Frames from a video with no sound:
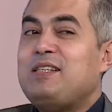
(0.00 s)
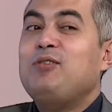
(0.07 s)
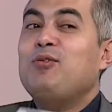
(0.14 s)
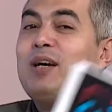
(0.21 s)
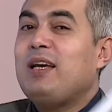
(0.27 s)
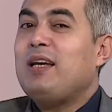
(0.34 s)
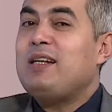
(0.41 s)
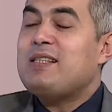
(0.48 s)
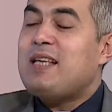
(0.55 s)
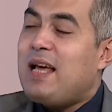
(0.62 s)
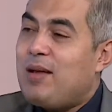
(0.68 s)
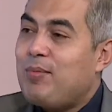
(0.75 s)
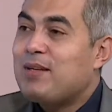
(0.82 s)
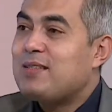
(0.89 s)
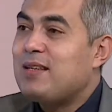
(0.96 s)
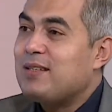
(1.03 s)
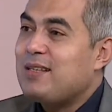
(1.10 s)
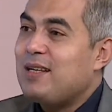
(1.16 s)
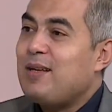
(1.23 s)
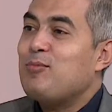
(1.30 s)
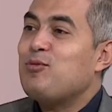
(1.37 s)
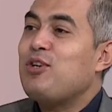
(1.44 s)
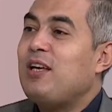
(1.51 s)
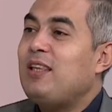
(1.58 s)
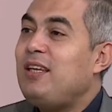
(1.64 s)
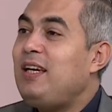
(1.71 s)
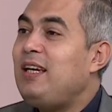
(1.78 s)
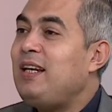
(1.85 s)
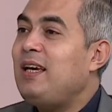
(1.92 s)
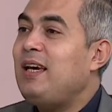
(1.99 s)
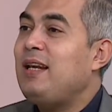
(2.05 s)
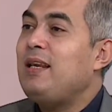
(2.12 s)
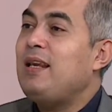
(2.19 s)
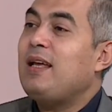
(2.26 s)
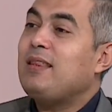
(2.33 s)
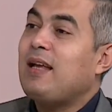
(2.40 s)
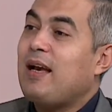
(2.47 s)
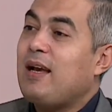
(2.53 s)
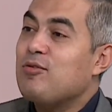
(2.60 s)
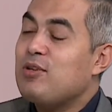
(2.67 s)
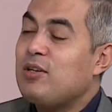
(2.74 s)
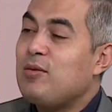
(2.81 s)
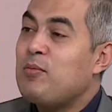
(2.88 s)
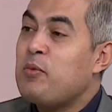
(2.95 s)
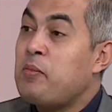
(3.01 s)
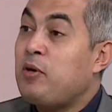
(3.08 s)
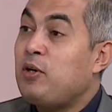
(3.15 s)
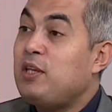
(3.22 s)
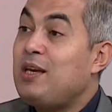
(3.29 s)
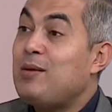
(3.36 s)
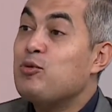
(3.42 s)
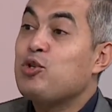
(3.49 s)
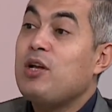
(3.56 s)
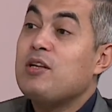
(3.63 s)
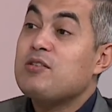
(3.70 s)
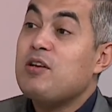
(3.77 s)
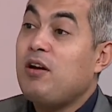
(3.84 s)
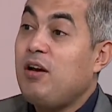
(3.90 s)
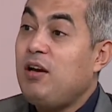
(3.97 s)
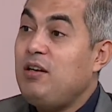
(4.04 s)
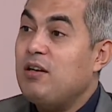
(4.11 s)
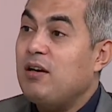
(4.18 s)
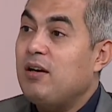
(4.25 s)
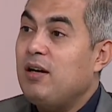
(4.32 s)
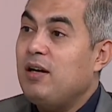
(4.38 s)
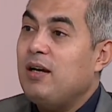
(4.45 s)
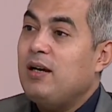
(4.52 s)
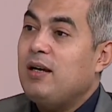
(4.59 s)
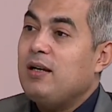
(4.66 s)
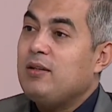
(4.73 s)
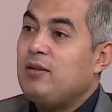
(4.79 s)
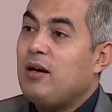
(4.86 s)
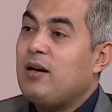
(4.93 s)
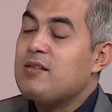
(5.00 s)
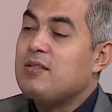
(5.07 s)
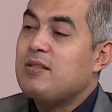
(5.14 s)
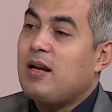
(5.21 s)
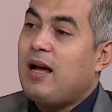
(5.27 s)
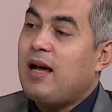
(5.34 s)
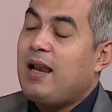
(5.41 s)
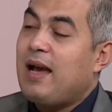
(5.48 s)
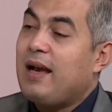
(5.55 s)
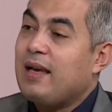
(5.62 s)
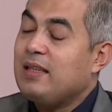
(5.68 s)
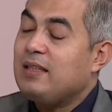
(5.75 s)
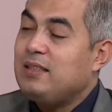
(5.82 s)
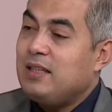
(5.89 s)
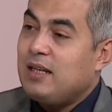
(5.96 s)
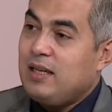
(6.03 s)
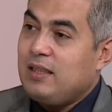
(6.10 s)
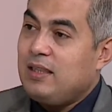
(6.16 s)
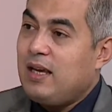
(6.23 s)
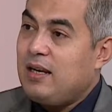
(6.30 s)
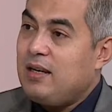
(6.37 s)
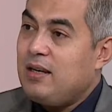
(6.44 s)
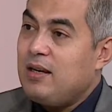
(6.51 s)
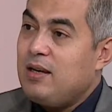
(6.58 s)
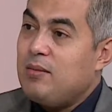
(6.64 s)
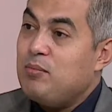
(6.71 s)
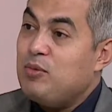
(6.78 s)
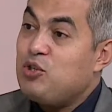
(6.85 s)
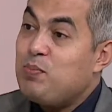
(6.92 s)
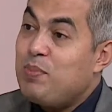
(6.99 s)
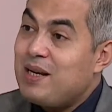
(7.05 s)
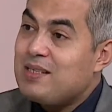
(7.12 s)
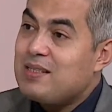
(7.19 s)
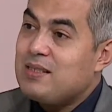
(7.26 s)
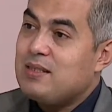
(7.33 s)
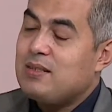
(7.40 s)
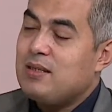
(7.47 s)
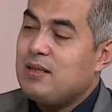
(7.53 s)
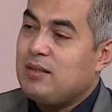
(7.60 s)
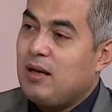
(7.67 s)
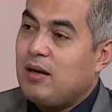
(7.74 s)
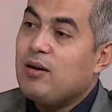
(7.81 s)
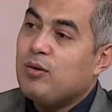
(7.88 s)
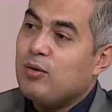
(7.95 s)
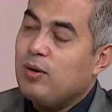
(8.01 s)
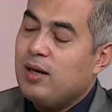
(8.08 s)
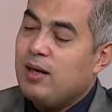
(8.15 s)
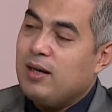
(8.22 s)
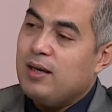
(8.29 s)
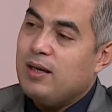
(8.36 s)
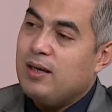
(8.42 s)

عايزين نوجه رساله بس للساده المشاهدين ان تكيسات الموبايل هي مشكله صحيه تاثر على حاجات كتيره جدا مش بس تاخر